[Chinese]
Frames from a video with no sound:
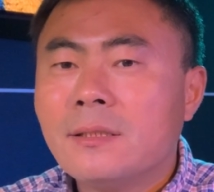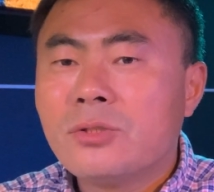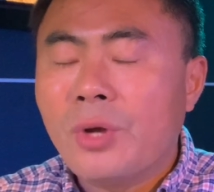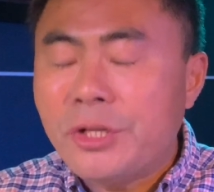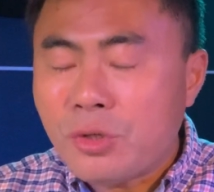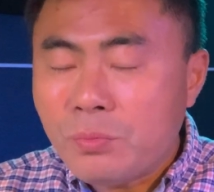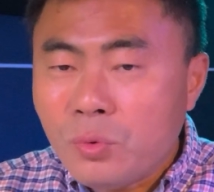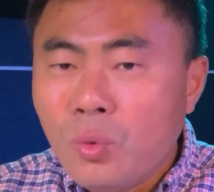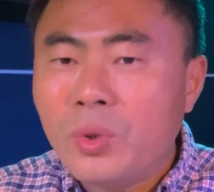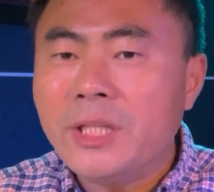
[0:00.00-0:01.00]
所以就
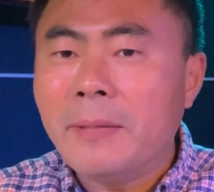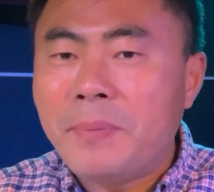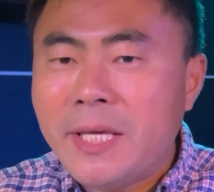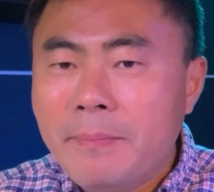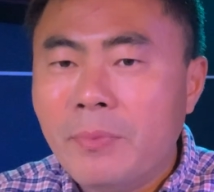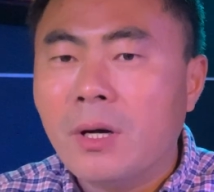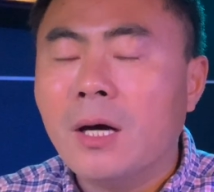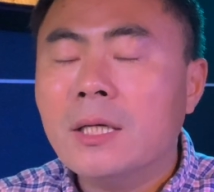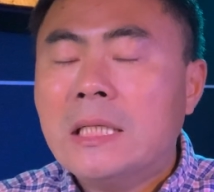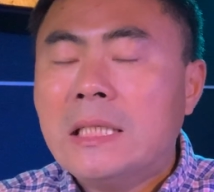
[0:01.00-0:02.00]
努力的拼搏，